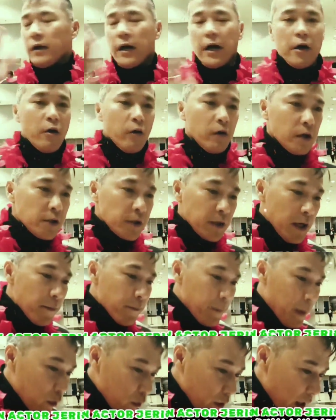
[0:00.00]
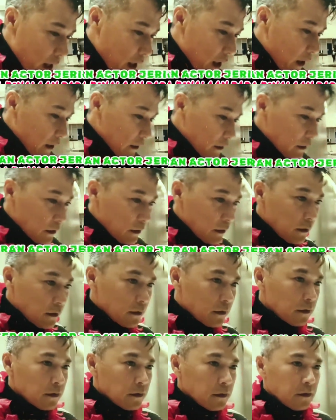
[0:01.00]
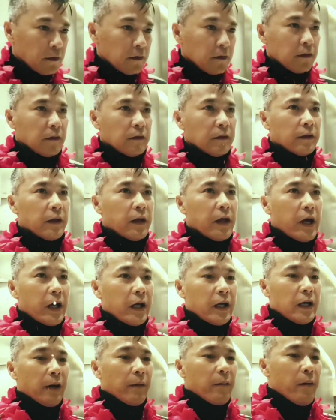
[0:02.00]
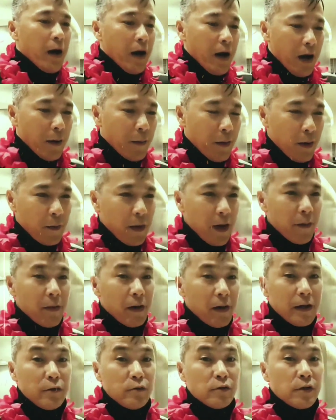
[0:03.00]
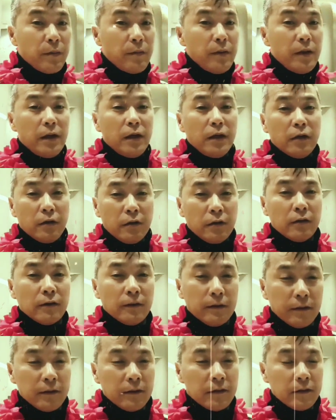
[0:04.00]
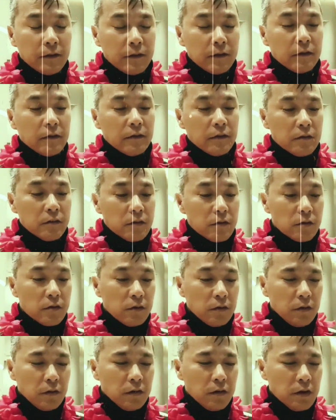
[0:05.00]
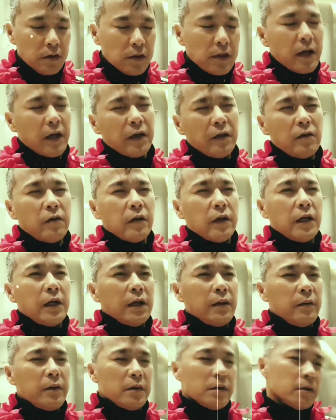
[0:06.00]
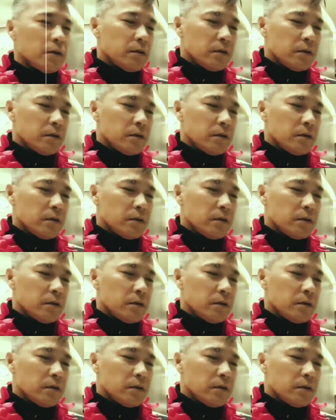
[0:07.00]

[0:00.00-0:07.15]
ayoko lang silang pangunahan. Dahil uh, baka mamaya mali yung sabihin. Mm-hmm. So, sa akin okay na na.